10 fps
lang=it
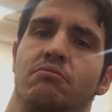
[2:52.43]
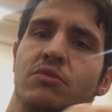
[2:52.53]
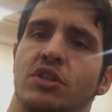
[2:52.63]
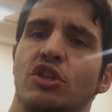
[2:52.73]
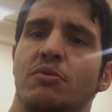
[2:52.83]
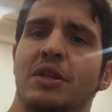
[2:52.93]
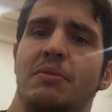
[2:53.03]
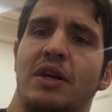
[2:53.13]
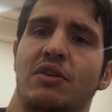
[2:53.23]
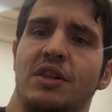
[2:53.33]
Sindrome del
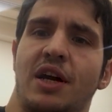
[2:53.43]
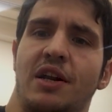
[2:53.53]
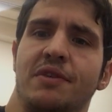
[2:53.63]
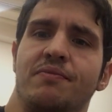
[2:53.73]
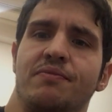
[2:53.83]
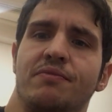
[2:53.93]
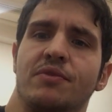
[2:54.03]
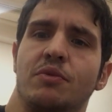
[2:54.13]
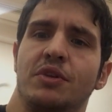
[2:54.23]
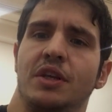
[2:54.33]
brachio radiale,
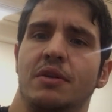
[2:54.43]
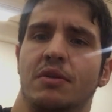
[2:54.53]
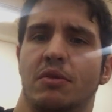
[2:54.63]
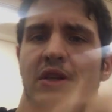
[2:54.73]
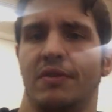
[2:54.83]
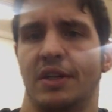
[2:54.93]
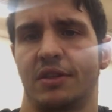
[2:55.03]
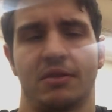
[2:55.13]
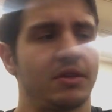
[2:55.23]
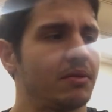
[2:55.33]
quindi qua
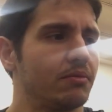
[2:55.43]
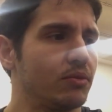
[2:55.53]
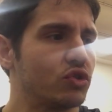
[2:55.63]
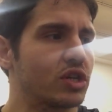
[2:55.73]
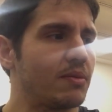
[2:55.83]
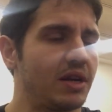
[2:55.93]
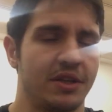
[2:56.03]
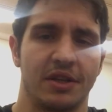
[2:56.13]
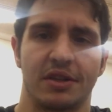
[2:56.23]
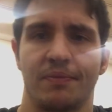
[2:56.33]
davanti andiamo, mosca
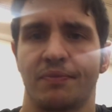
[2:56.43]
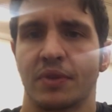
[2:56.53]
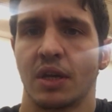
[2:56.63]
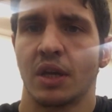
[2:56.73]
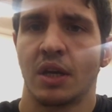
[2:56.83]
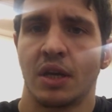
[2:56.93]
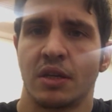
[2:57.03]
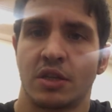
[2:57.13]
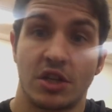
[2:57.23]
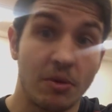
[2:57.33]
maledetta
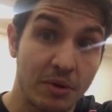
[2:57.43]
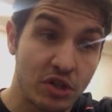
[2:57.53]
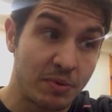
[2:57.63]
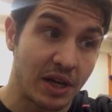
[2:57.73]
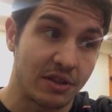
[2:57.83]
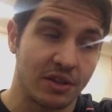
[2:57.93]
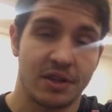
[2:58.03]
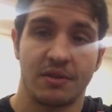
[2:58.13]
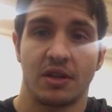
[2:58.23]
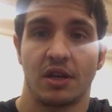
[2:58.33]
se sei un
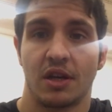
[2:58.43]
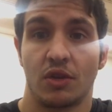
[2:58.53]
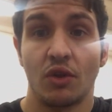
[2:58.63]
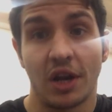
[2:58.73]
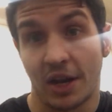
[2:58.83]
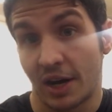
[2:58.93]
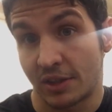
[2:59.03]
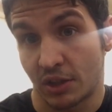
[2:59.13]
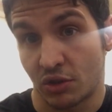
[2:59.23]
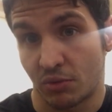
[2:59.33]
principiante non allenare le
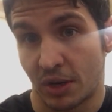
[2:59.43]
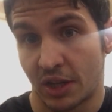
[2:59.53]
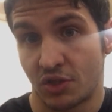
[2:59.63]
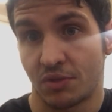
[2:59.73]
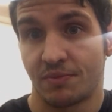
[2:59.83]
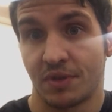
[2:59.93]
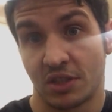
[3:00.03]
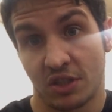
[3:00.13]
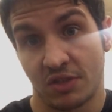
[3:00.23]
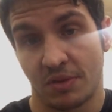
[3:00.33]
trazioni a un braccio
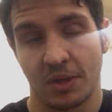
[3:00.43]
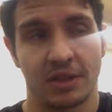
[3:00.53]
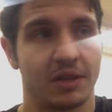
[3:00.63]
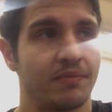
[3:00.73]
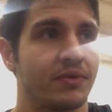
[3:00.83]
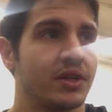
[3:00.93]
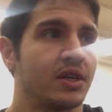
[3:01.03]
eccessivamente